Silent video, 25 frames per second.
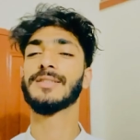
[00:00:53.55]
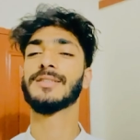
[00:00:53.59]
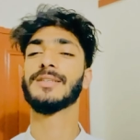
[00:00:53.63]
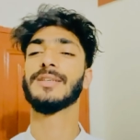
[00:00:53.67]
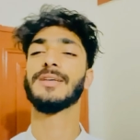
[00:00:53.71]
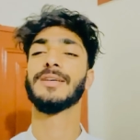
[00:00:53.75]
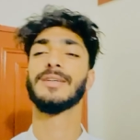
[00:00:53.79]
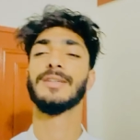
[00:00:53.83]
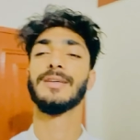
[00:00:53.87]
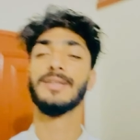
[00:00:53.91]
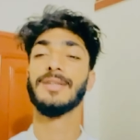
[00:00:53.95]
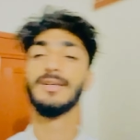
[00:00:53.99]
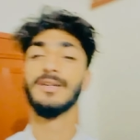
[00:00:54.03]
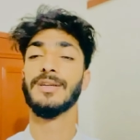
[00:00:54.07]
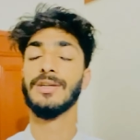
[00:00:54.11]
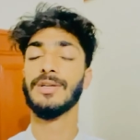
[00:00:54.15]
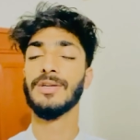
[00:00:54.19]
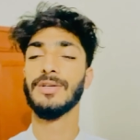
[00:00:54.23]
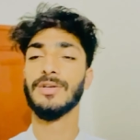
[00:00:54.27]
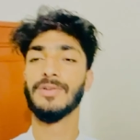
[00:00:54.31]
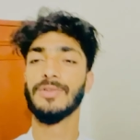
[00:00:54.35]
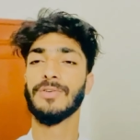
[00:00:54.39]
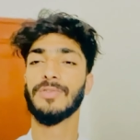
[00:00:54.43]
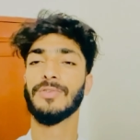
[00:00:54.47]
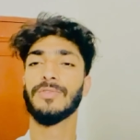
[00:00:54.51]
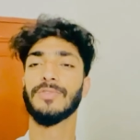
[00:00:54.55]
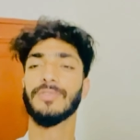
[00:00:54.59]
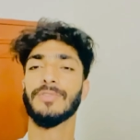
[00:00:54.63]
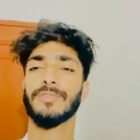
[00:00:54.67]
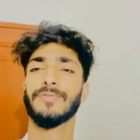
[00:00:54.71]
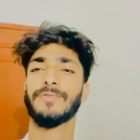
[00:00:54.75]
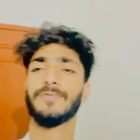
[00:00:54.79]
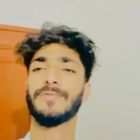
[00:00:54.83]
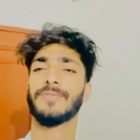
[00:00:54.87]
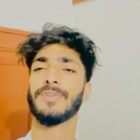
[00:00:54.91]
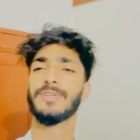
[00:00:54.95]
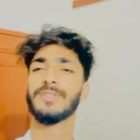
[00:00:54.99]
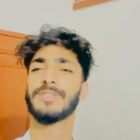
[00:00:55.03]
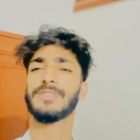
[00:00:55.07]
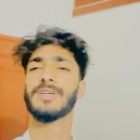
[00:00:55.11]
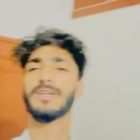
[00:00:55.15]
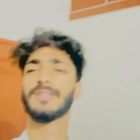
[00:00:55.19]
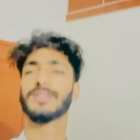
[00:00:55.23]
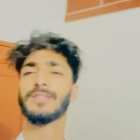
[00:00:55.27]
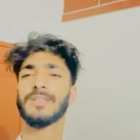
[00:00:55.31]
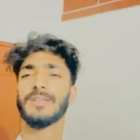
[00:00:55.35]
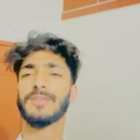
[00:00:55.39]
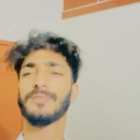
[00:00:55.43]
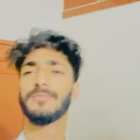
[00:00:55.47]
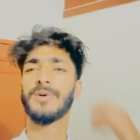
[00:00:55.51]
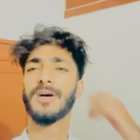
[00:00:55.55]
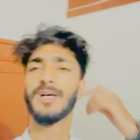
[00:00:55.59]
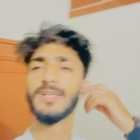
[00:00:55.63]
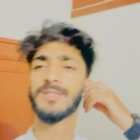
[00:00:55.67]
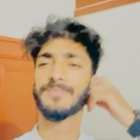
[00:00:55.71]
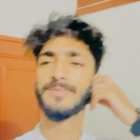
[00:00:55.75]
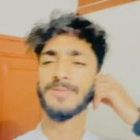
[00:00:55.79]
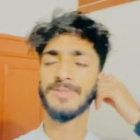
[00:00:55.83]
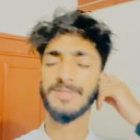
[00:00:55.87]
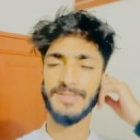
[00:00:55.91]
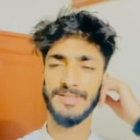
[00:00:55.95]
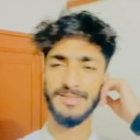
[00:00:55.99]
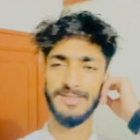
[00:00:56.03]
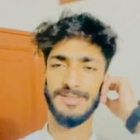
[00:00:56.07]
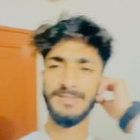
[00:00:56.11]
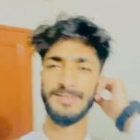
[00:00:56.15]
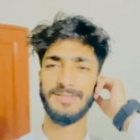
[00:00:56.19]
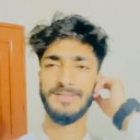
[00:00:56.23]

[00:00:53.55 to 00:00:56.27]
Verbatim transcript: से और फिर जाते हैं नमाज पढ़ने